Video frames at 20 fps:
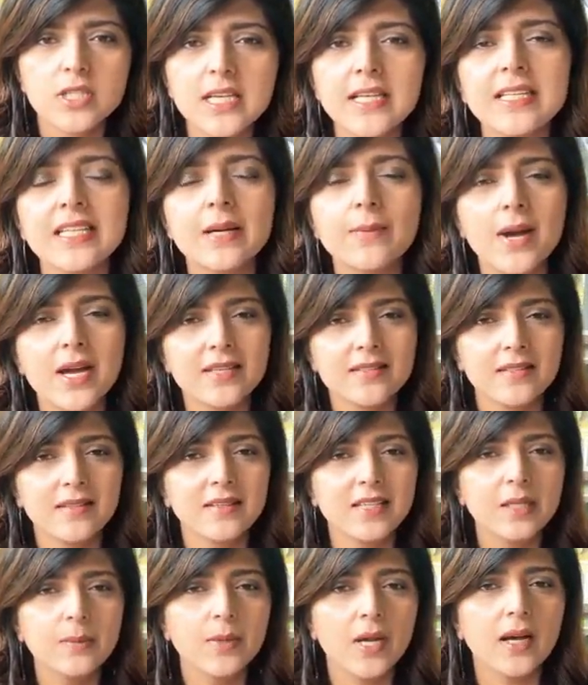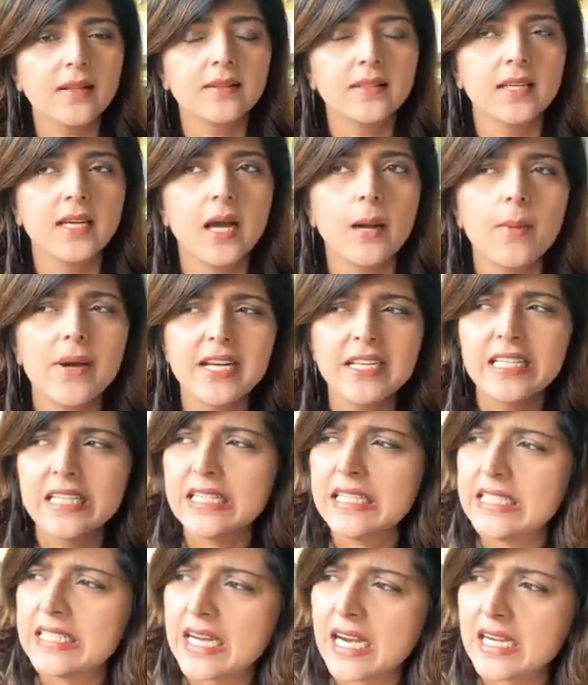डेली हमारी ज़िंदगी में आते हैं हमारी
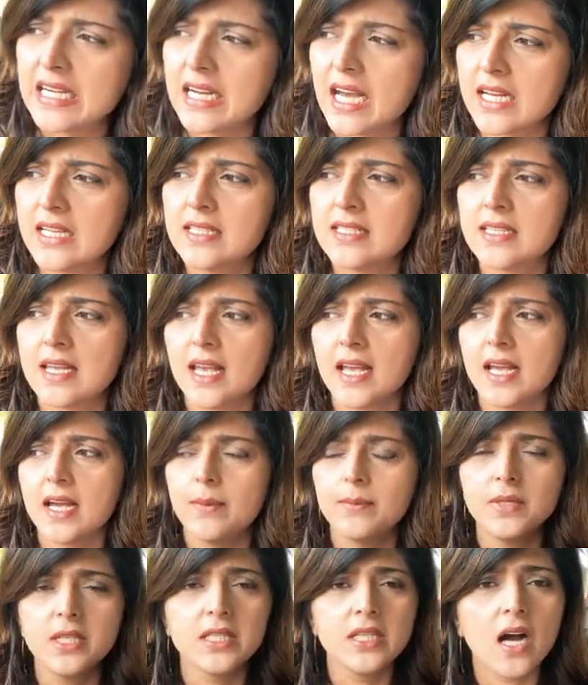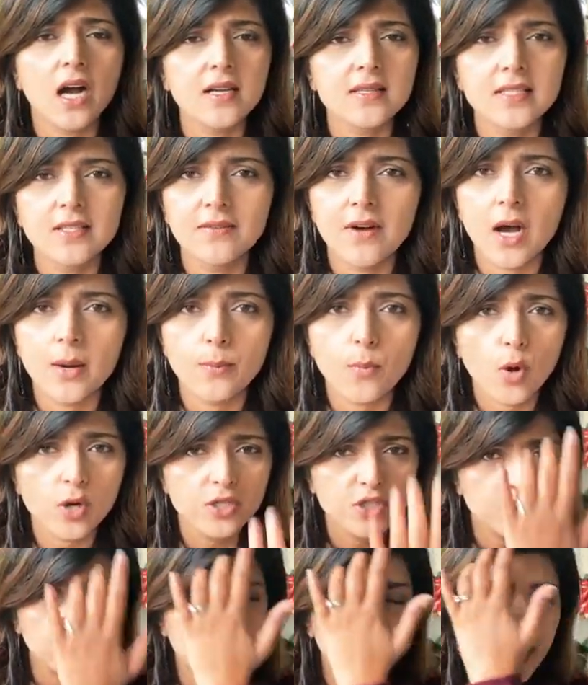डेली डेडलाइंस हैं हमने यहाँ से वहाँ
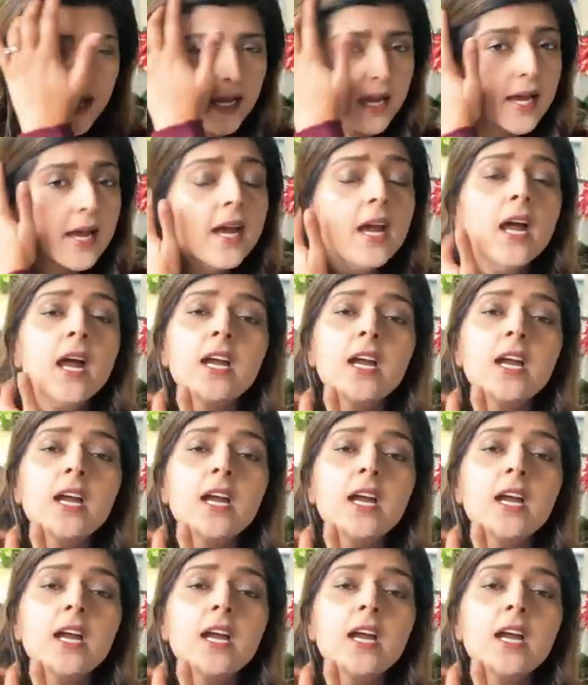पहुँचना है